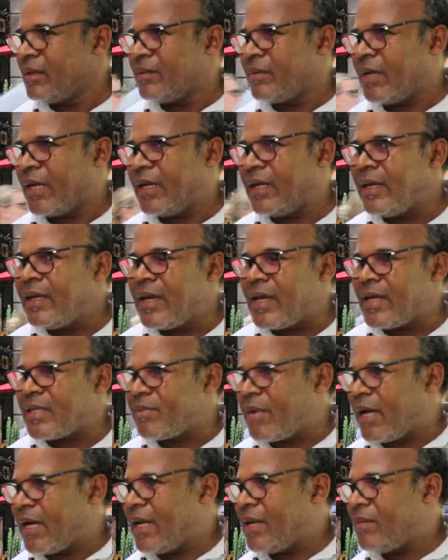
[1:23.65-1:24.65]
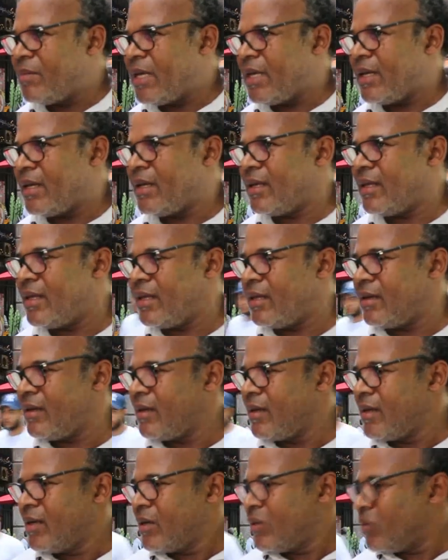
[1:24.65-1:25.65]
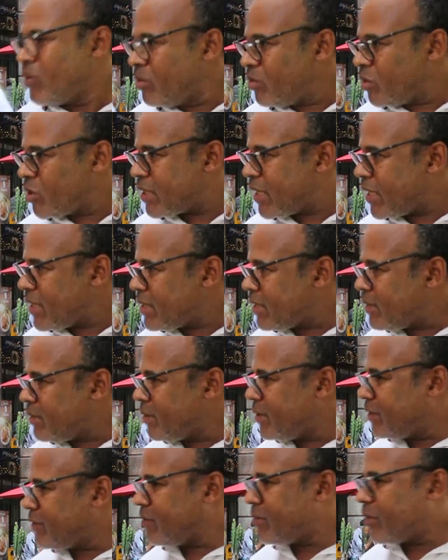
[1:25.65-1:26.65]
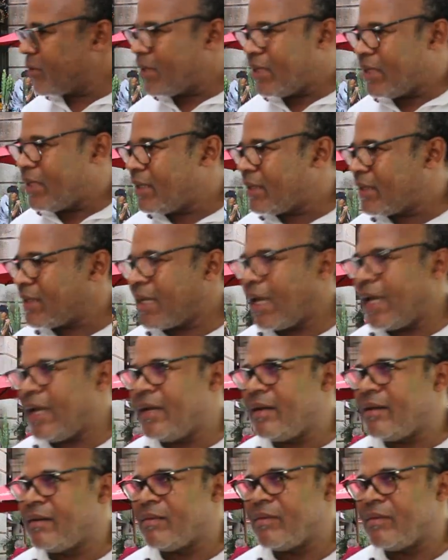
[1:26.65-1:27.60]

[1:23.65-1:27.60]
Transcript: معناها هي ازمه عالميه هذه والمستحسن ما فهمت ولا تتحل